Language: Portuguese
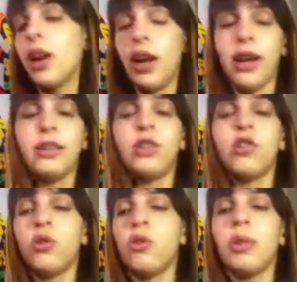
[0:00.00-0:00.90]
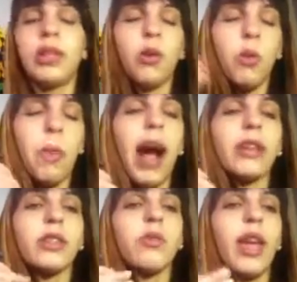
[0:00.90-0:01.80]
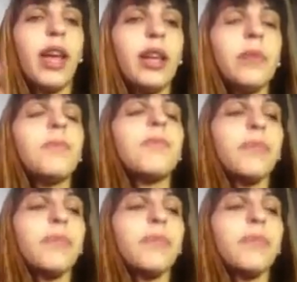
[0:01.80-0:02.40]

antes de dormir. Então eu passo ele,